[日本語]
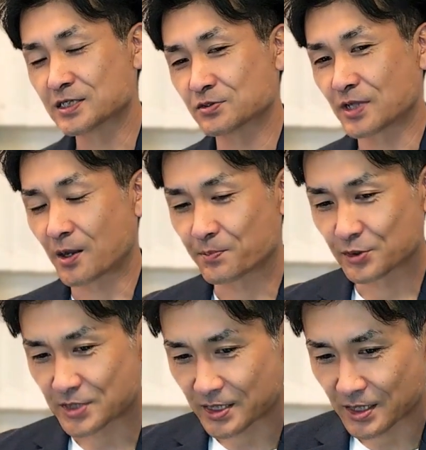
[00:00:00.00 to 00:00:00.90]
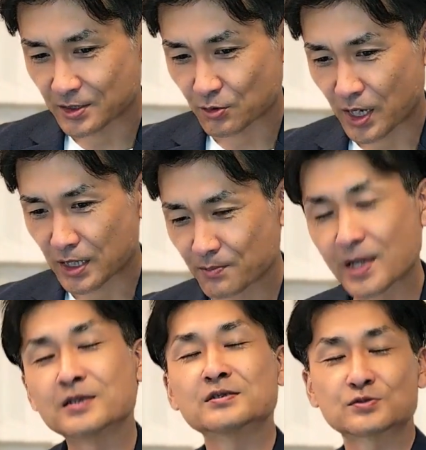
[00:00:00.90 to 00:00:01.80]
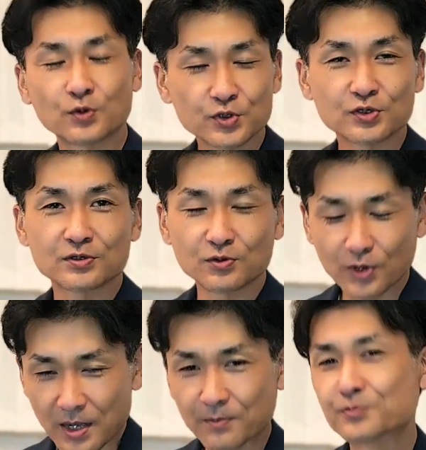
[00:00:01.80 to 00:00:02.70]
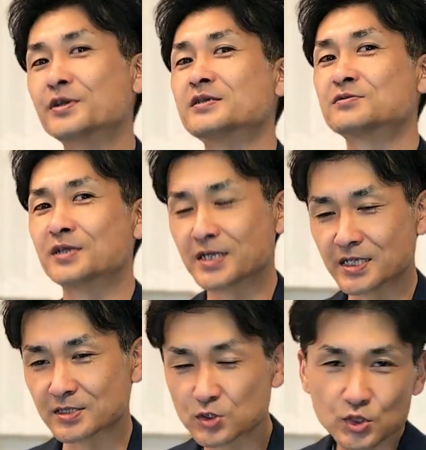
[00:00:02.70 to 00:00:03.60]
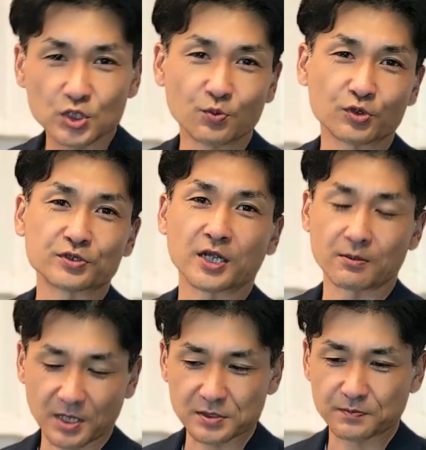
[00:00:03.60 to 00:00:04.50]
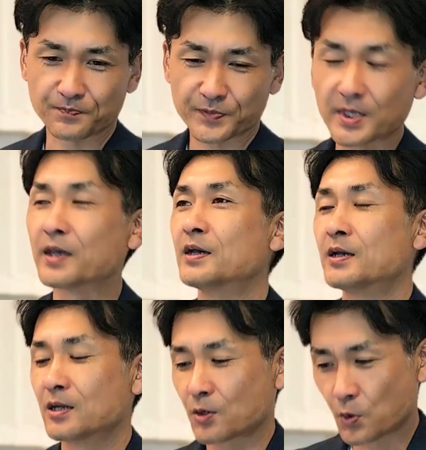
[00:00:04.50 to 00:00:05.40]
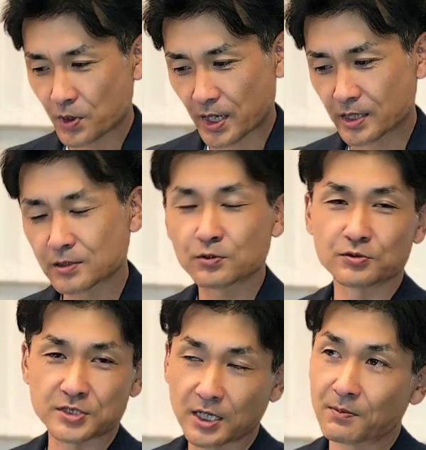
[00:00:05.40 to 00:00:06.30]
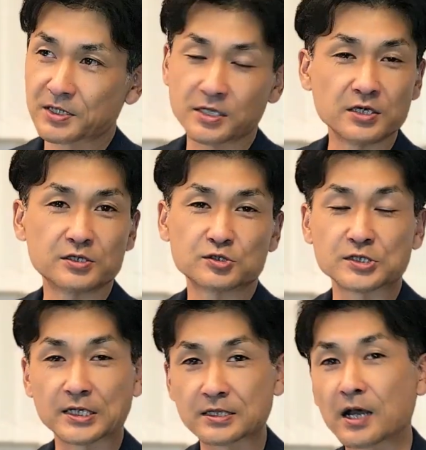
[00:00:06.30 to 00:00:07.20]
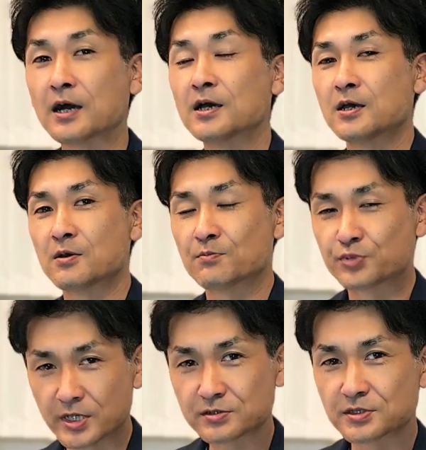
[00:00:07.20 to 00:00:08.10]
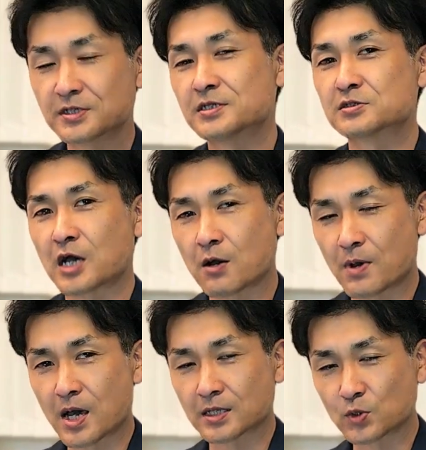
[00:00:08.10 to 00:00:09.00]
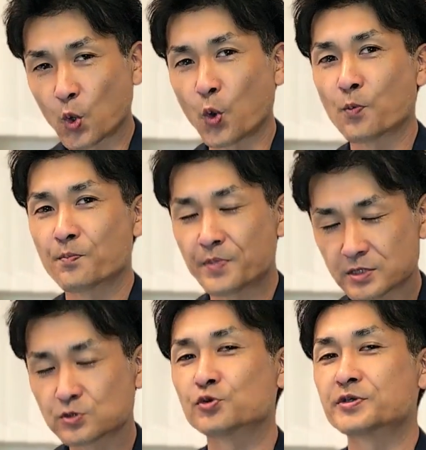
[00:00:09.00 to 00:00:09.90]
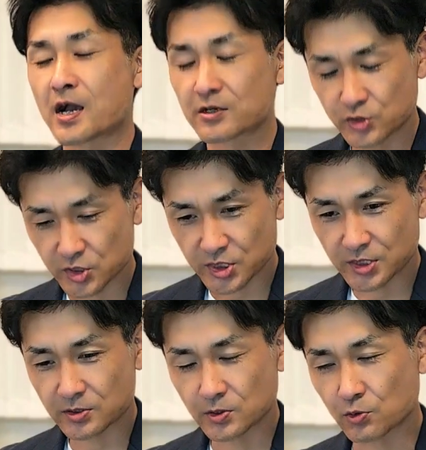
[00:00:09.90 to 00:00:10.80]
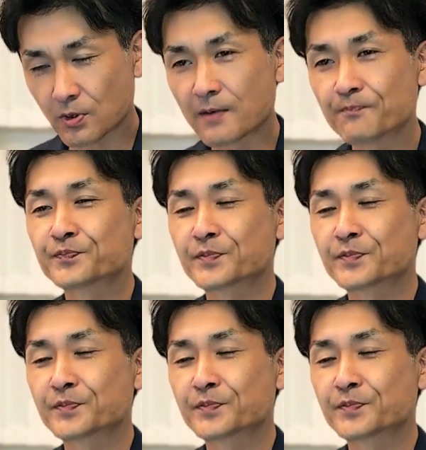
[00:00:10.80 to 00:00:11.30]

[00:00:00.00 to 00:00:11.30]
ジオで発表されたりとか、まあ、そういうのがプレスリリースっていうものになります。で、今回当社がまあ選出されたプレスリリースアワードベストひゃくいちっていうのは、